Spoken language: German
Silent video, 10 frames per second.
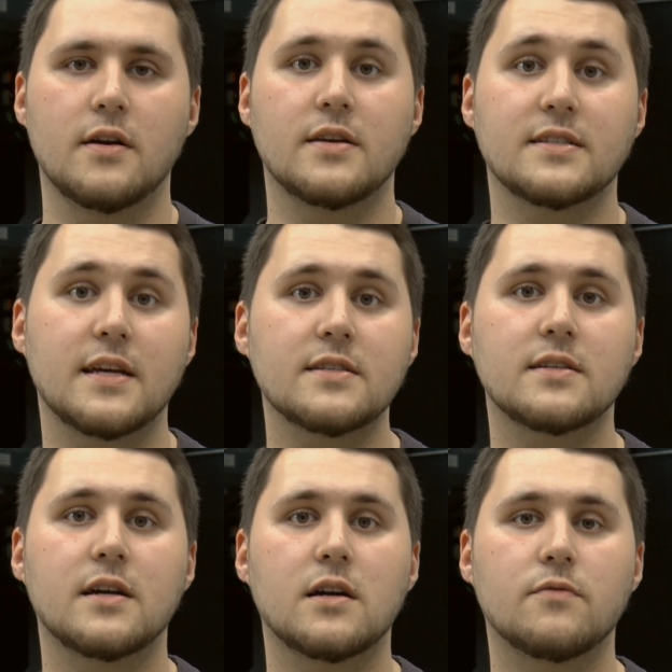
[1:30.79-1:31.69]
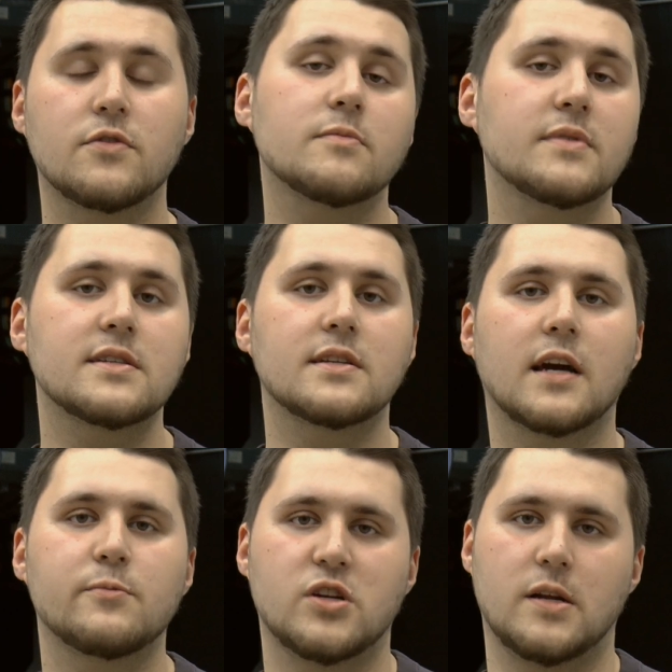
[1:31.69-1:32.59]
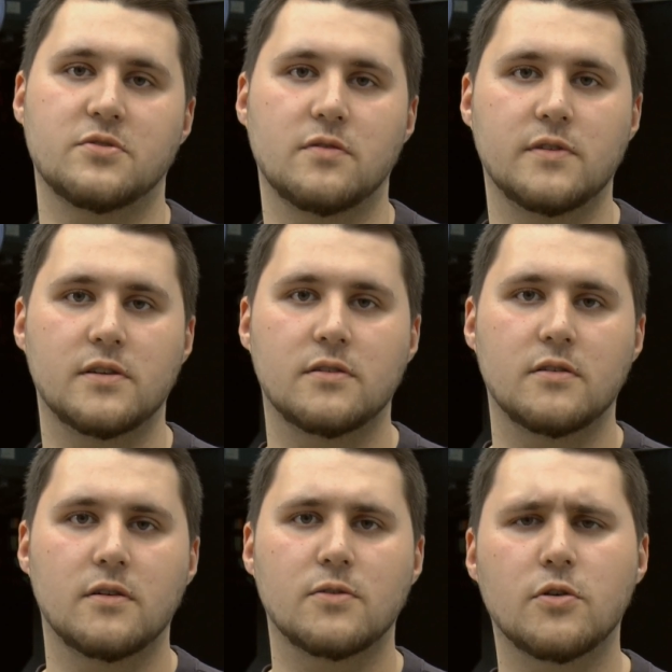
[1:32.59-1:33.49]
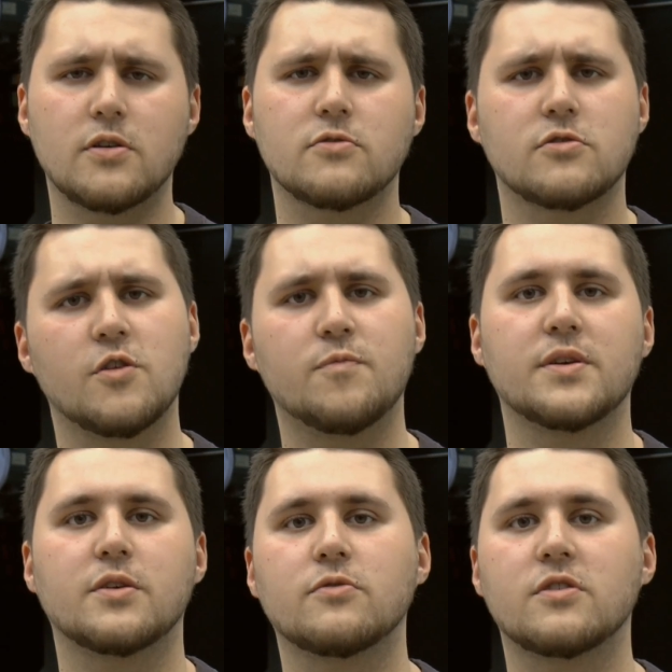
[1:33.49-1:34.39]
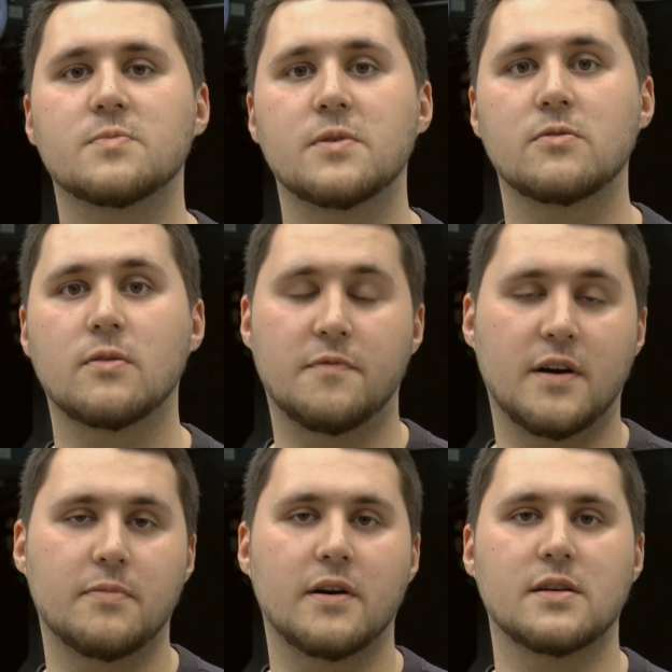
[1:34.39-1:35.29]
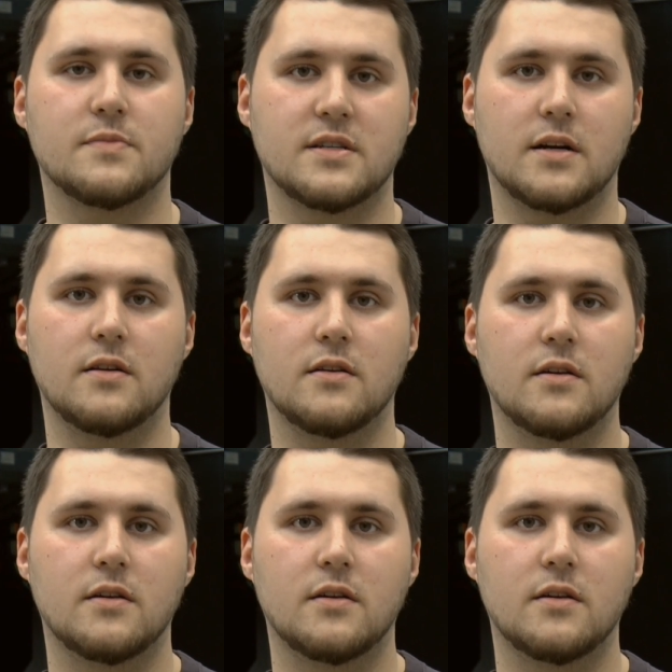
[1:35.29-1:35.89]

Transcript: Das erste Jahr wird im BZI Remstadt absolviert. Dort durchläuft man die Grundausbildung im Fachbereich Metall.